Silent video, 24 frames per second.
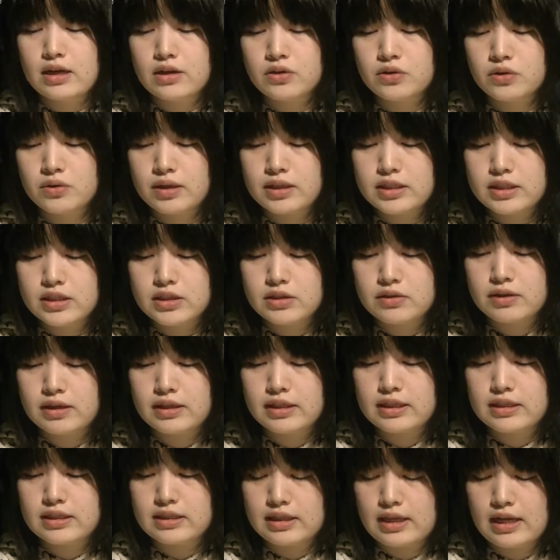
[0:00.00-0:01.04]
詳しくは
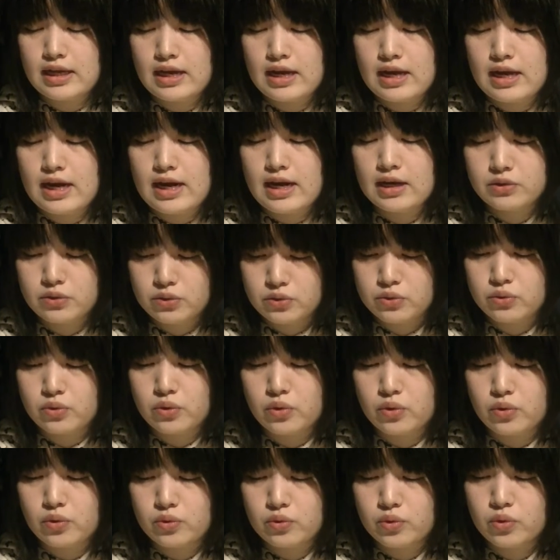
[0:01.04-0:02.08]
ですね、後
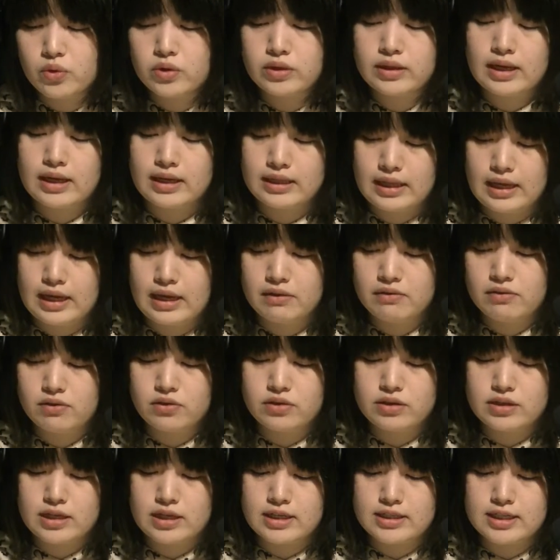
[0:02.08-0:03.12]
のコーナーで
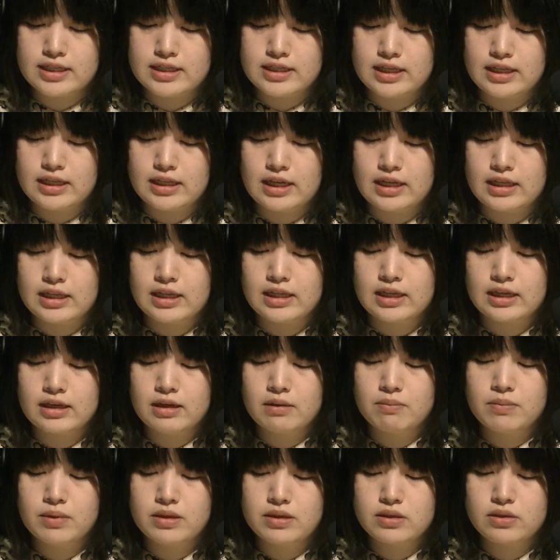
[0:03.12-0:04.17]
フューチャーさせていただ
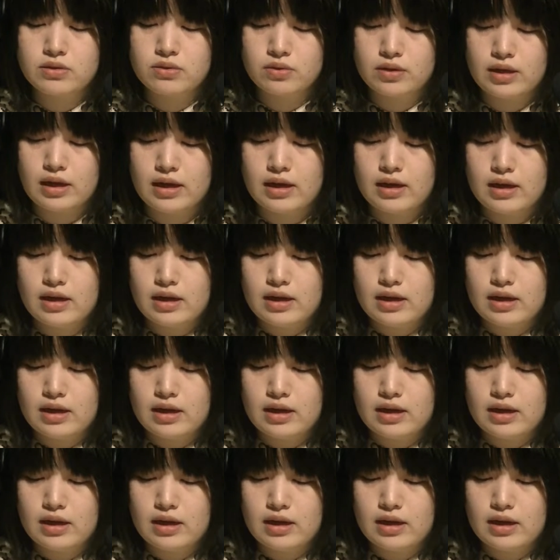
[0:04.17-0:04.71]
けますので、